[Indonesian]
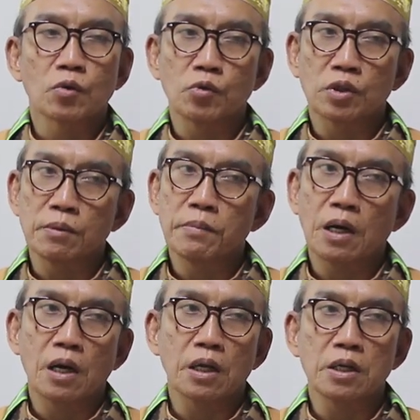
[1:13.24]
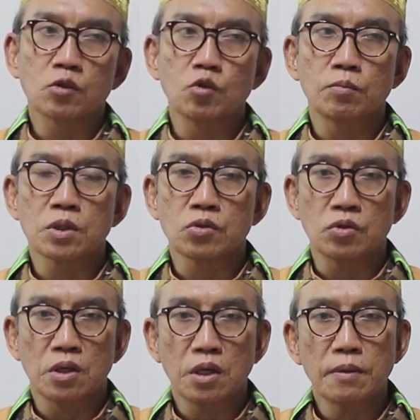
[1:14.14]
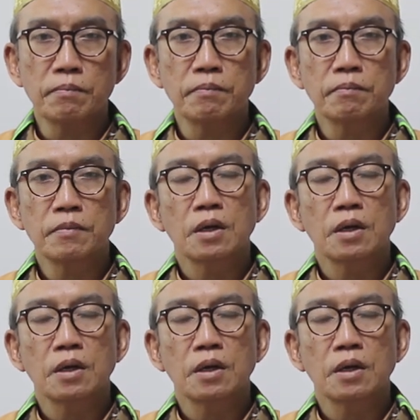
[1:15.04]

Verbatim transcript: kutiba alaikumus syiyam